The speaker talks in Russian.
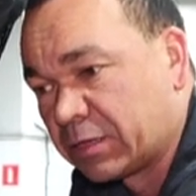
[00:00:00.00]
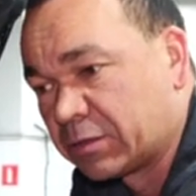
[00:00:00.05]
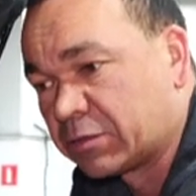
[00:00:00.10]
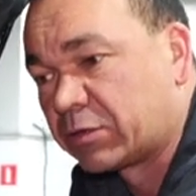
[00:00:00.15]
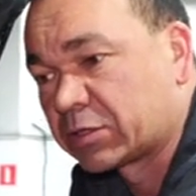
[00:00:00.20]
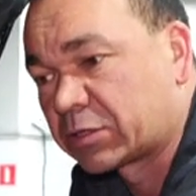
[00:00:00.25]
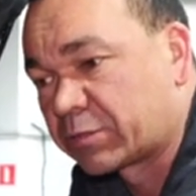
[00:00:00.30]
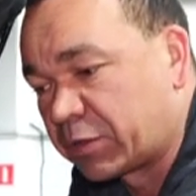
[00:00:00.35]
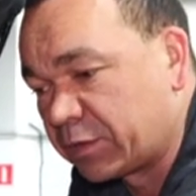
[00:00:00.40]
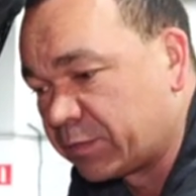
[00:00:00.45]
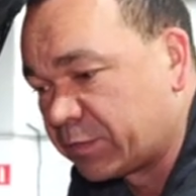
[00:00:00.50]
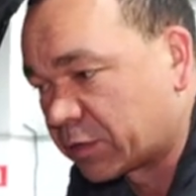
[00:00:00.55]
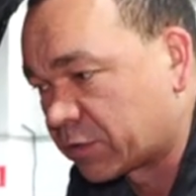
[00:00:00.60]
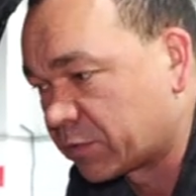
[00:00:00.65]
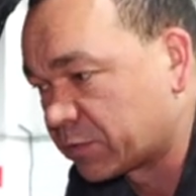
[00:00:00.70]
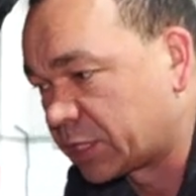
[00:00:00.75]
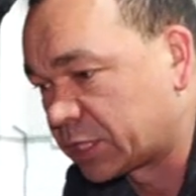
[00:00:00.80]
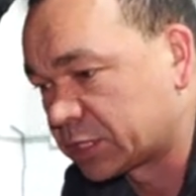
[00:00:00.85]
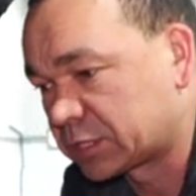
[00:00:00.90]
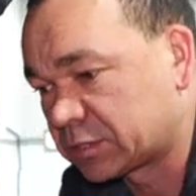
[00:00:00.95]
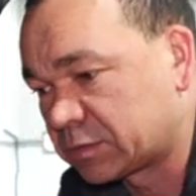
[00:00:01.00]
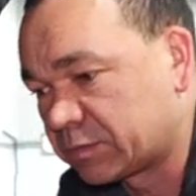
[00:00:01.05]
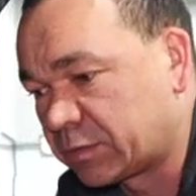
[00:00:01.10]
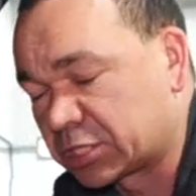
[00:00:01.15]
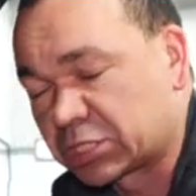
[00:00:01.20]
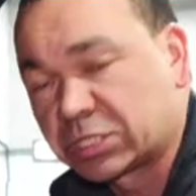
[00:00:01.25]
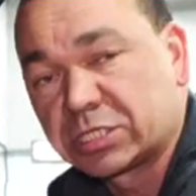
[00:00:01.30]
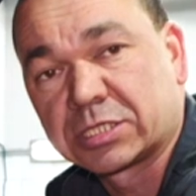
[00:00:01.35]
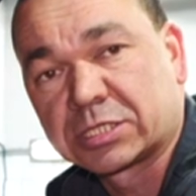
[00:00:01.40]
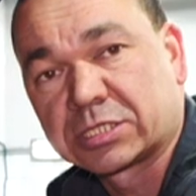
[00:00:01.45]
Ну вот, к примеру, у нас
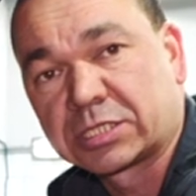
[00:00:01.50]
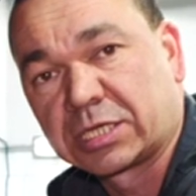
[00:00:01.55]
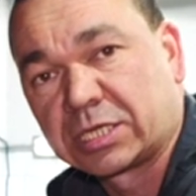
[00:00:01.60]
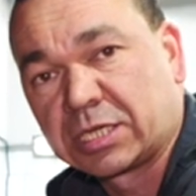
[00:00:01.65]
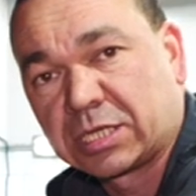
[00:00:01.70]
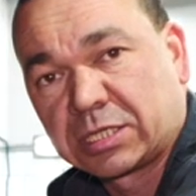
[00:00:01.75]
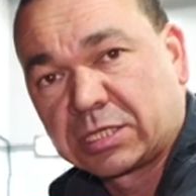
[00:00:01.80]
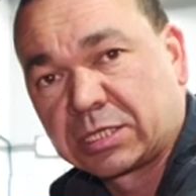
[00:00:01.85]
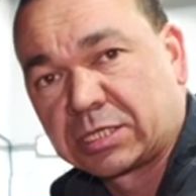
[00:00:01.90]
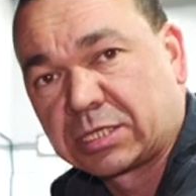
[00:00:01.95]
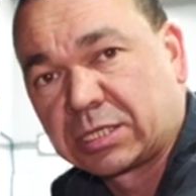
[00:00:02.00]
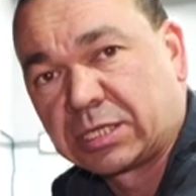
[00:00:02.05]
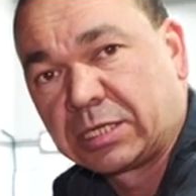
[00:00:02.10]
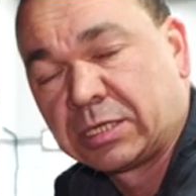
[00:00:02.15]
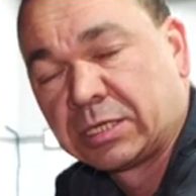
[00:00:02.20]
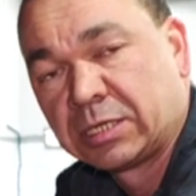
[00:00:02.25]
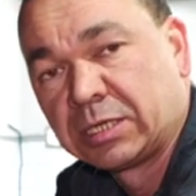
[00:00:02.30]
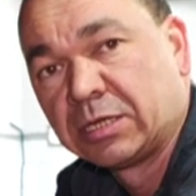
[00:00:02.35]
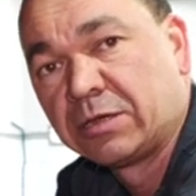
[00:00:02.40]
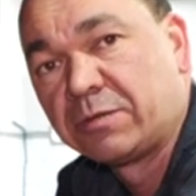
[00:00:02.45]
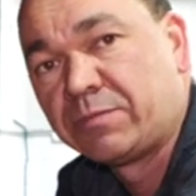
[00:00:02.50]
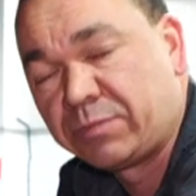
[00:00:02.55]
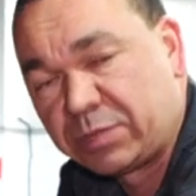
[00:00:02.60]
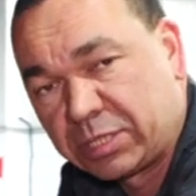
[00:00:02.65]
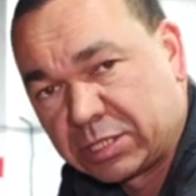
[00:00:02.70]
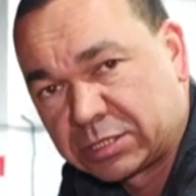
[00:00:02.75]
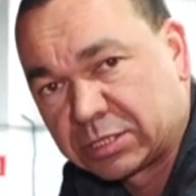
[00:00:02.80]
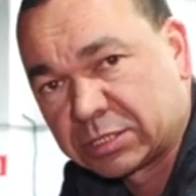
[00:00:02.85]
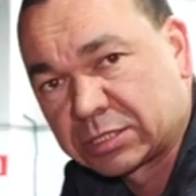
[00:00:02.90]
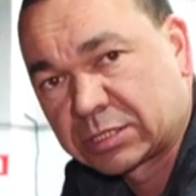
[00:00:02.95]
машина стояла
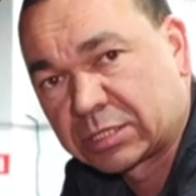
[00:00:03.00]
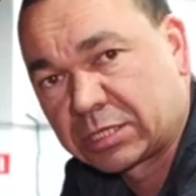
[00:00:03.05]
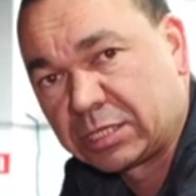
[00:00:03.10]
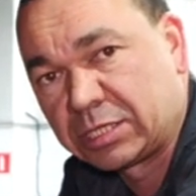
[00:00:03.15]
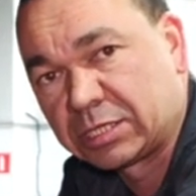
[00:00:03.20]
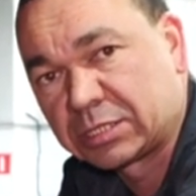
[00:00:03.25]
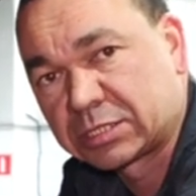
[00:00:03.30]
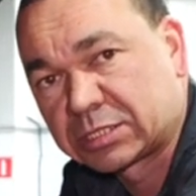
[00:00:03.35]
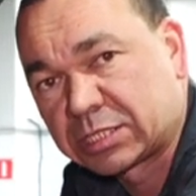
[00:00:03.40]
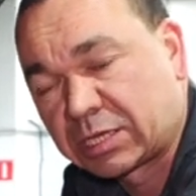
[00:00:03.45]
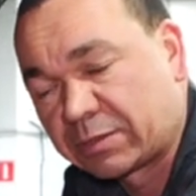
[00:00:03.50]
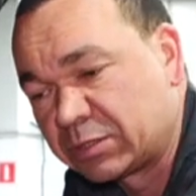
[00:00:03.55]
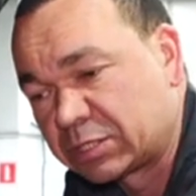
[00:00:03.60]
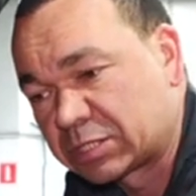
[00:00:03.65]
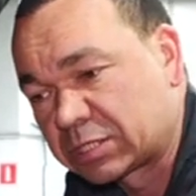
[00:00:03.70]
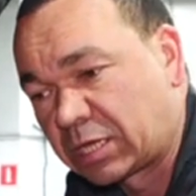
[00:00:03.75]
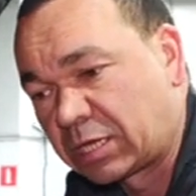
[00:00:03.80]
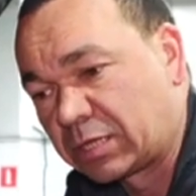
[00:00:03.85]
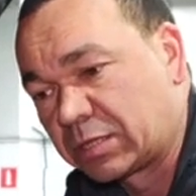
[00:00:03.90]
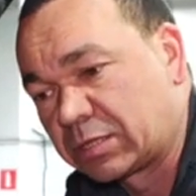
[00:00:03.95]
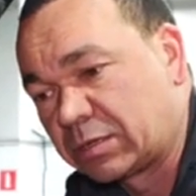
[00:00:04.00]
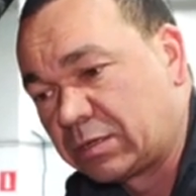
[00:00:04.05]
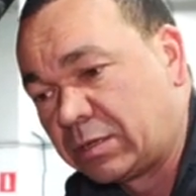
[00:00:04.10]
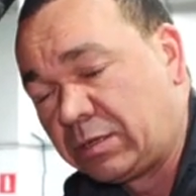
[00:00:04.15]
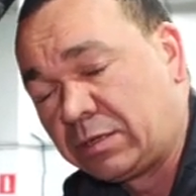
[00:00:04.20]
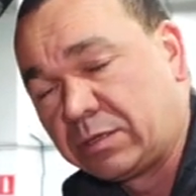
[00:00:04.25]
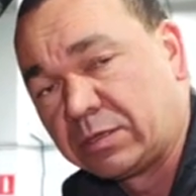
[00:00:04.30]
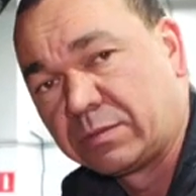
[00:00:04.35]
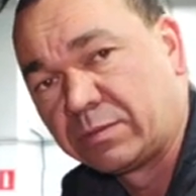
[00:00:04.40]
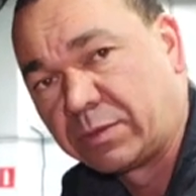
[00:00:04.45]
месяц, клиент сам искал
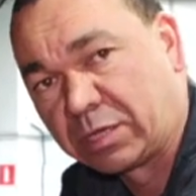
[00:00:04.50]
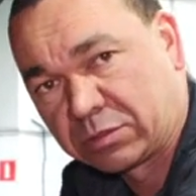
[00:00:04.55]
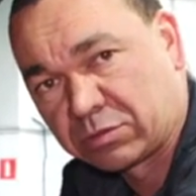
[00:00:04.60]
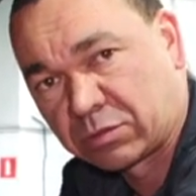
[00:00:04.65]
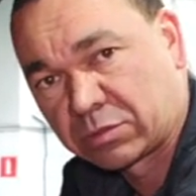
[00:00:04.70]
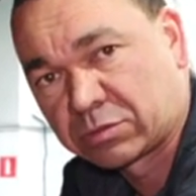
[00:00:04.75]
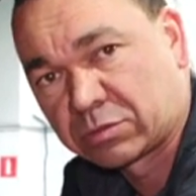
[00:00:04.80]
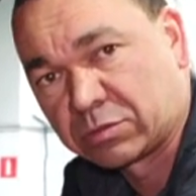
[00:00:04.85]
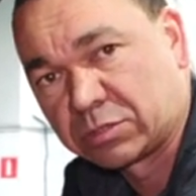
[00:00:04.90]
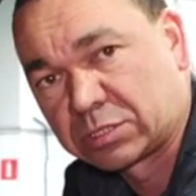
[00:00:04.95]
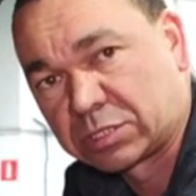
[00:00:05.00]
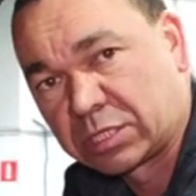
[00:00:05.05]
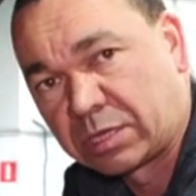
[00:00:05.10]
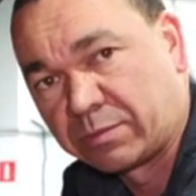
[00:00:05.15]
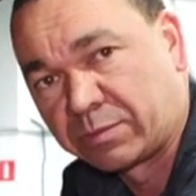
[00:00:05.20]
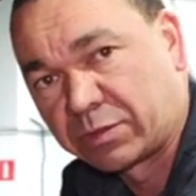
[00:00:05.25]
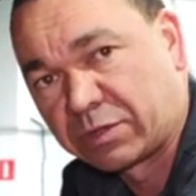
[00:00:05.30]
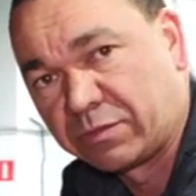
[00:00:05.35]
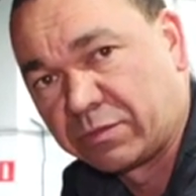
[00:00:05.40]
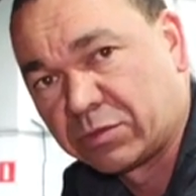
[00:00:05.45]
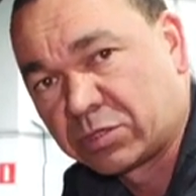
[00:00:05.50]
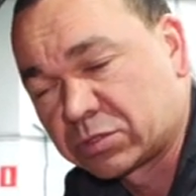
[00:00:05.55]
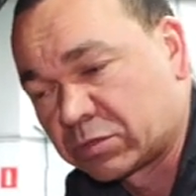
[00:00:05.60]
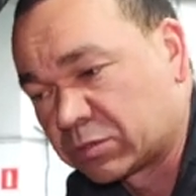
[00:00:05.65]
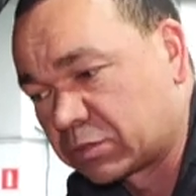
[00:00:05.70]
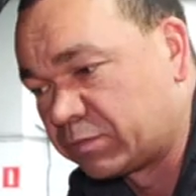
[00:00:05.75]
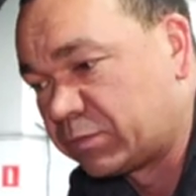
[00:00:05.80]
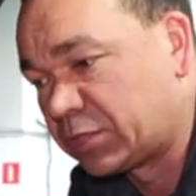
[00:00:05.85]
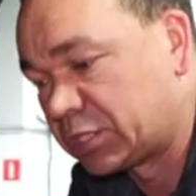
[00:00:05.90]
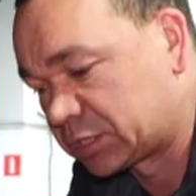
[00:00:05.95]
мотор, то есть сам привез,
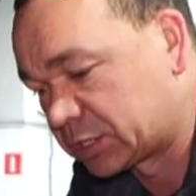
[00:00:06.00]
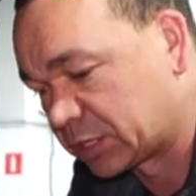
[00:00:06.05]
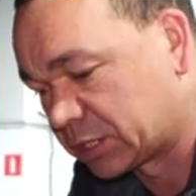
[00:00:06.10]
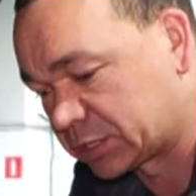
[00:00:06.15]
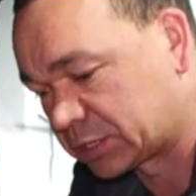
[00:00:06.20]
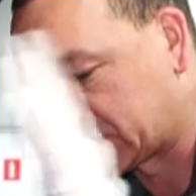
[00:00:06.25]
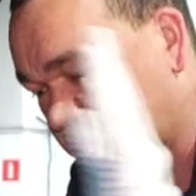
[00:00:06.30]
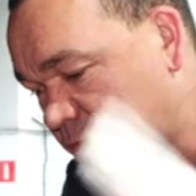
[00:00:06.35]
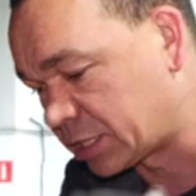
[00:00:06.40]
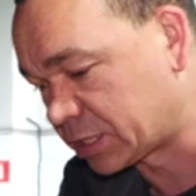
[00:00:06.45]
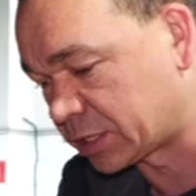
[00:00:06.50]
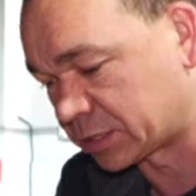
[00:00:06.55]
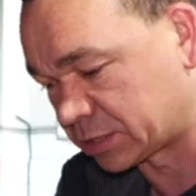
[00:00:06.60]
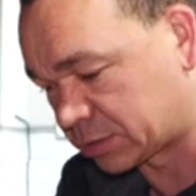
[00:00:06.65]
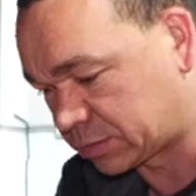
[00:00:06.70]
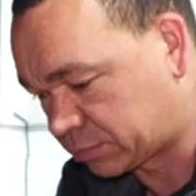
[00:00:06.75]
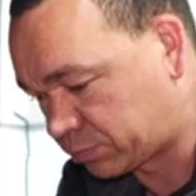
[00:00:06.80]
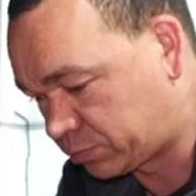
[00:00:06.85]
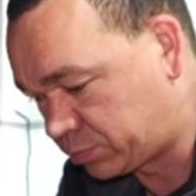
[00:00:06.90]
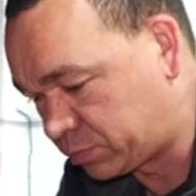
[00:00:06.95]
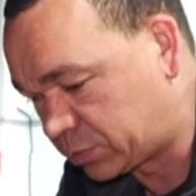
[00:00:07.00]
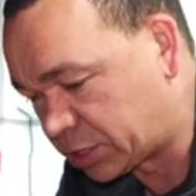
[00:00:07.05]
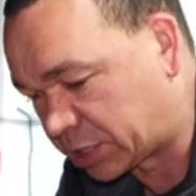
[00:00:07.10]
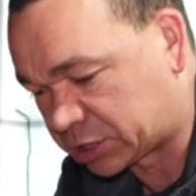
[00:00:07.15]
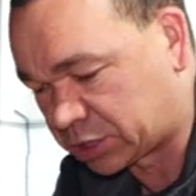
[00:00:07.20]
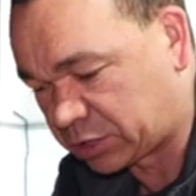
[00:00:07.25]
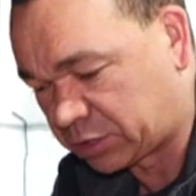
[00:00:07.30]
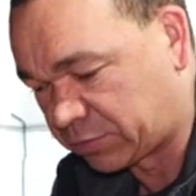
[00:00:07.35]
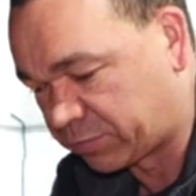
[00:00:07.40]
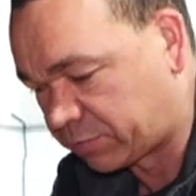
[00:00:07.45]
вот месяц она стояла,
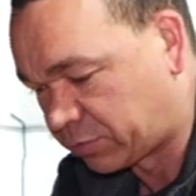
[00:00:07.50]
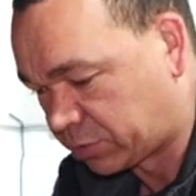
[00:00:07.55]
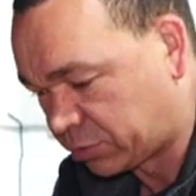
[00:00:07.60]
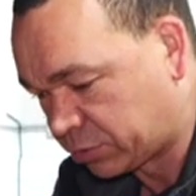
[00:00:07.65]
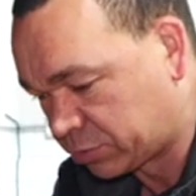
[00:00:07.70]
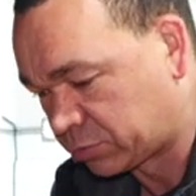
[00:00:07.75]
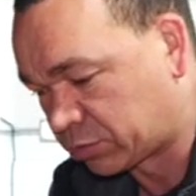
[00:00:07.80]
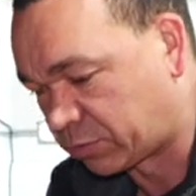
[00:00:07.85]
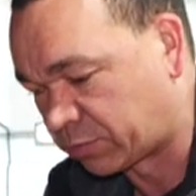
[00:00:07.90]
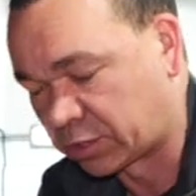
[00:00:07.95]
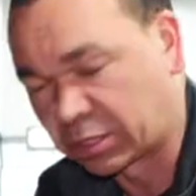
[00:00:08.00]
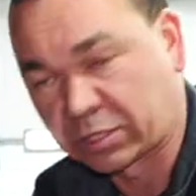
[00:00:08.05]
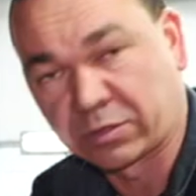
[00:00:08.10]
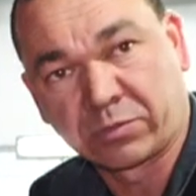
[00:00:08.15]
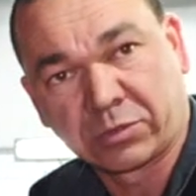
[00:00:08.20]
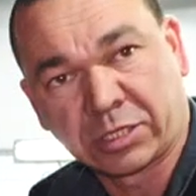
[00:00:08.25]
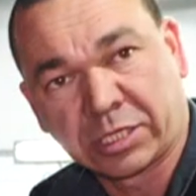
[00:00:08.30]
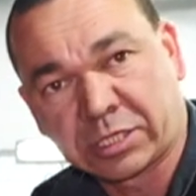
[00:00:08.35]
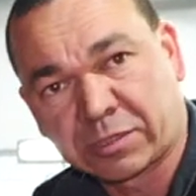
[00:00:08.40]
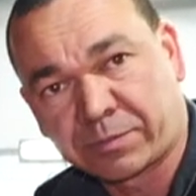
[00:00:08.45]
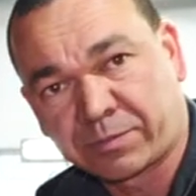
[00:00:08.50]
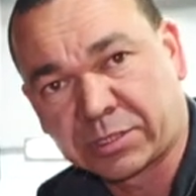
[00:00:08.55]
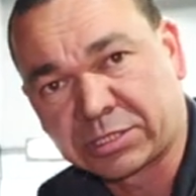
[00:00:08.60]
даже его новый аккумулятор